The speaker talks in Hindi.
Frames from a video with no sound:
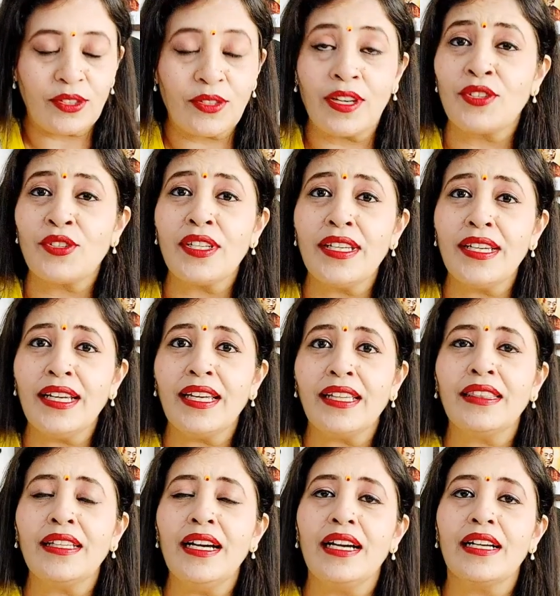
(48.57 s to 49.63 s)
सृष्टि ने
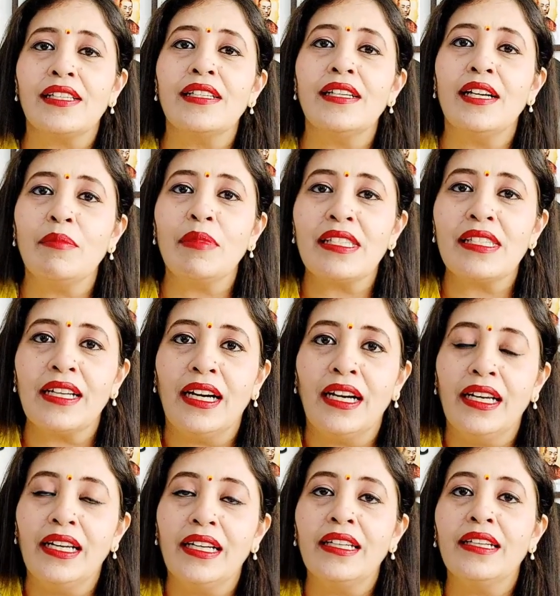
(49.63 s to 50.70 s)
कितना अच्छा हमें
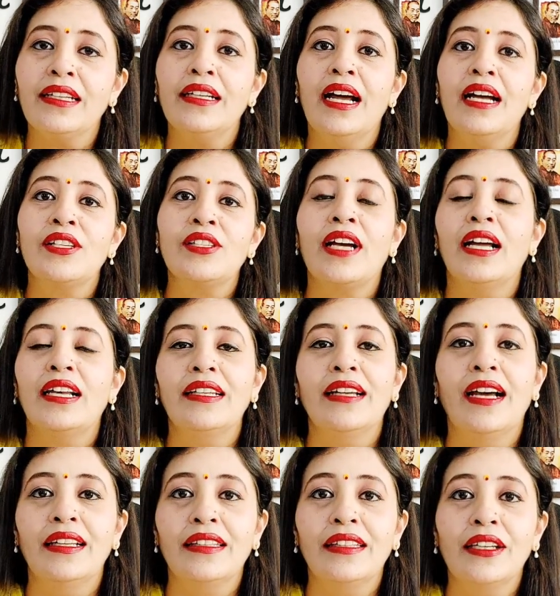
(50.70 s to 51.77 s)
सिखाया है कि अगर आज काली
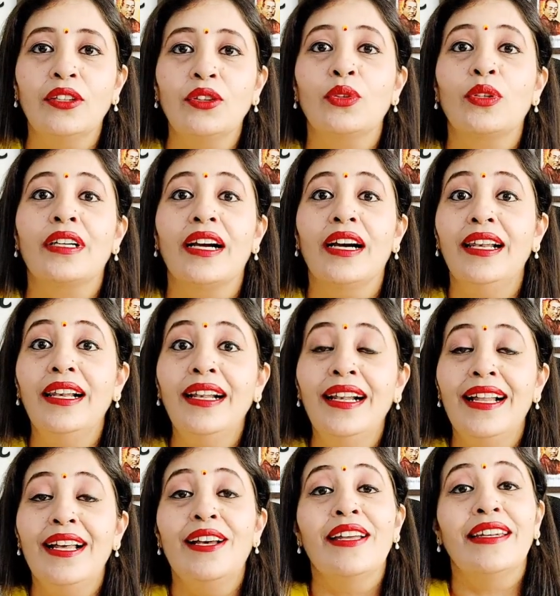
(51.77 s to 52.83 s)
रात है तो कल
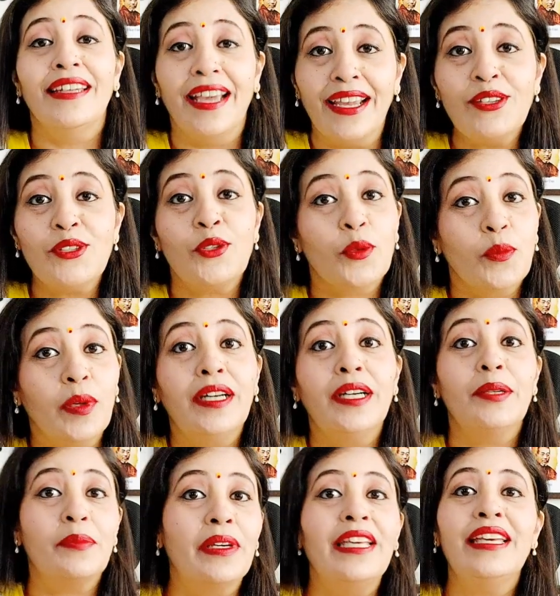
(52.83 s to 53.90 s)
नई
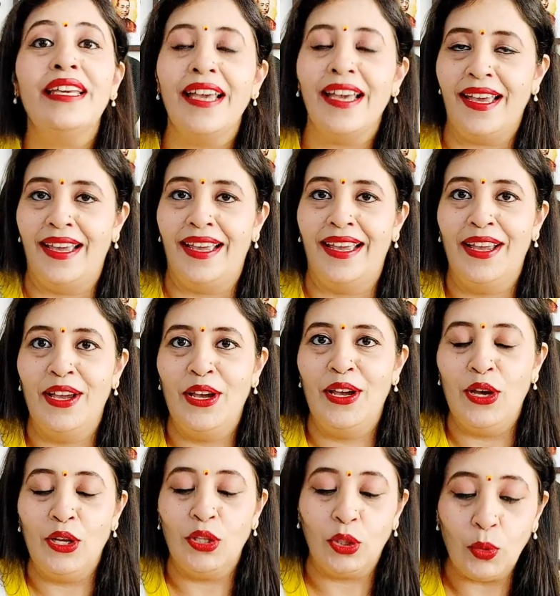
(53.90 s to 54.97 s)
सुबह भी है
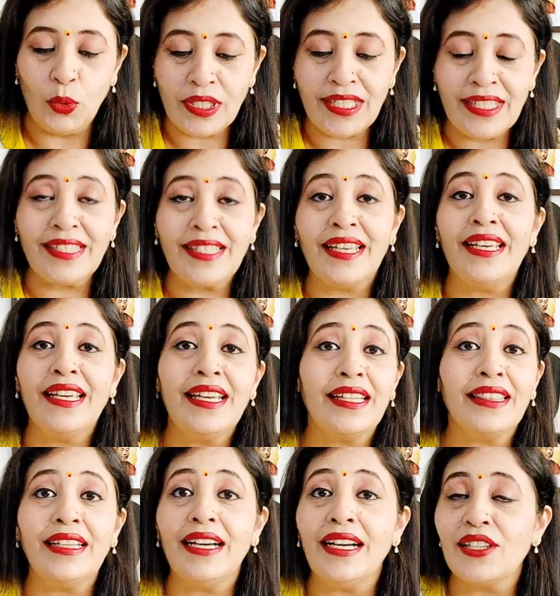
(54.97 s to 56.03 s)
तो उसी से ही
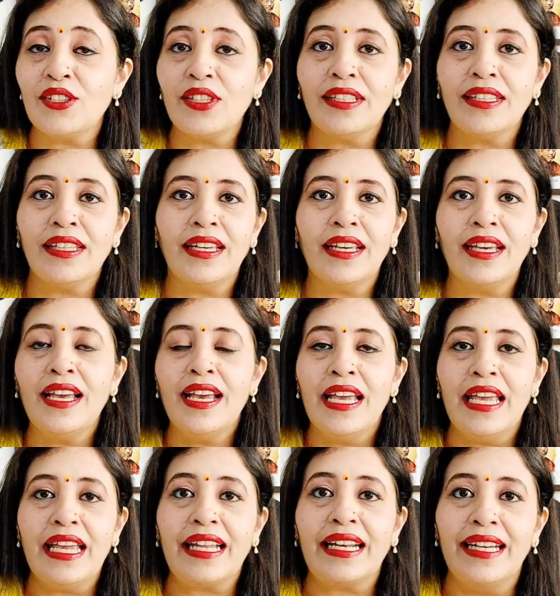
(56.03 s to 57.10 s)
कितना अच्छा देखिए
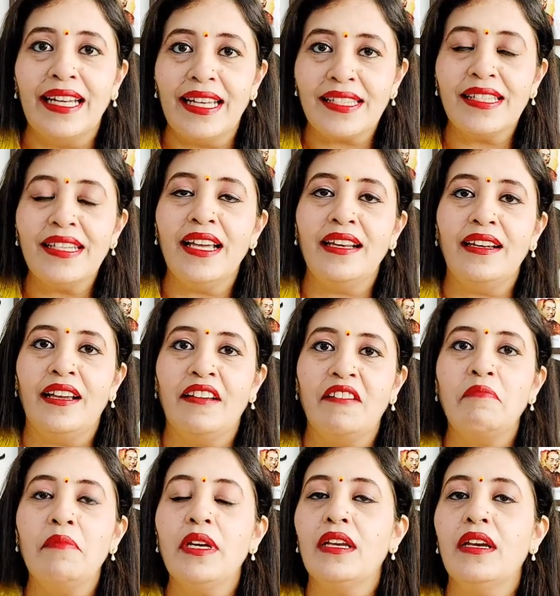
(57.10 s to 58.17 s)
एक लेसन है लाइफ
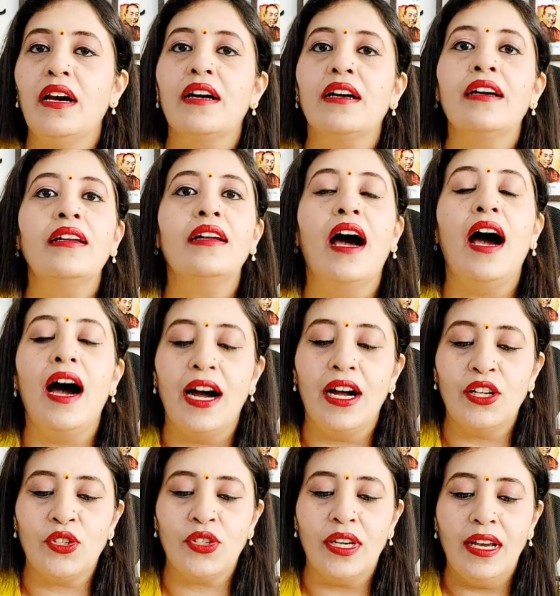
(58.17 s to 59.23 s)
में कि अगर
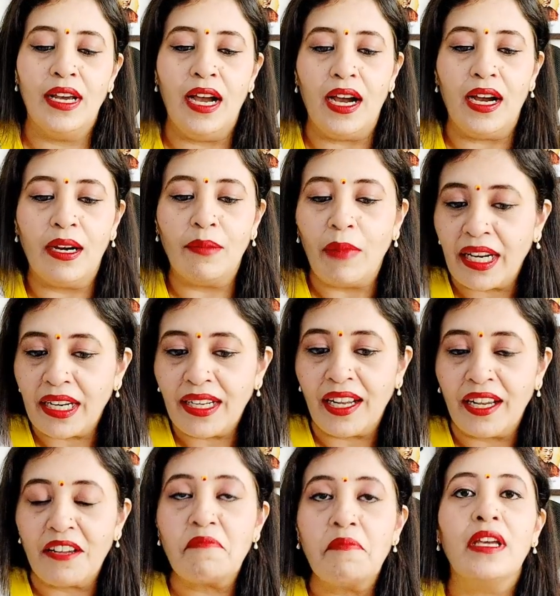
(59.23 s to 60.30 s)
आज हमारी
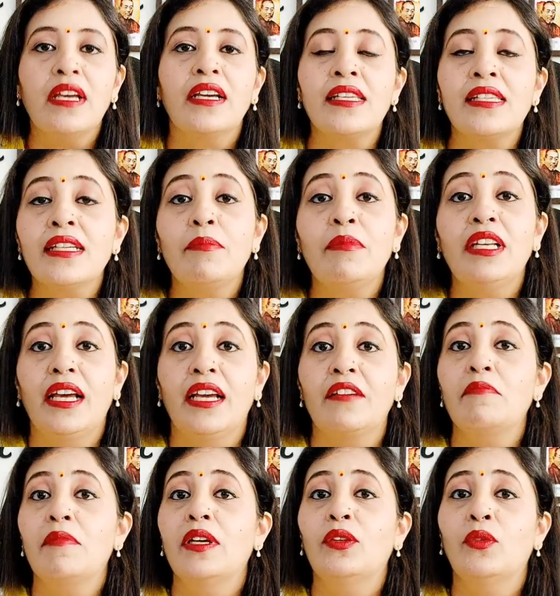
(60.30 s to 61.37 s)
लाइफ में या किसी की भी
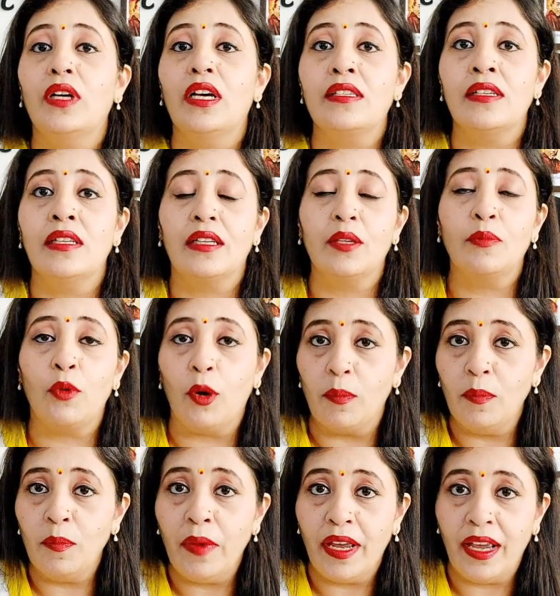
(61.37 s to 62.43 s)
लाइफ में थोड़ा सा अगर
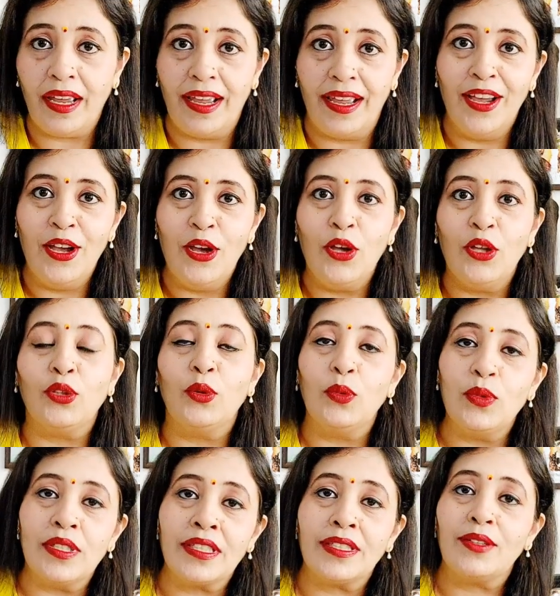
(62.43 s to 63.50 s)
प्रॉब्लम है तो
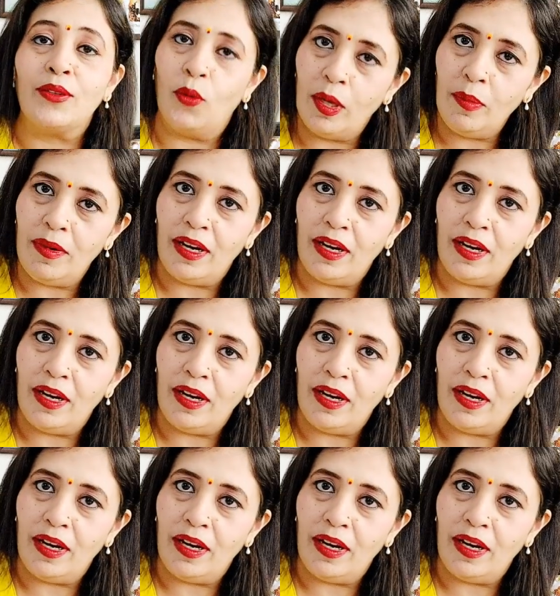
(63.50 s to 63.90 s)
उस कोई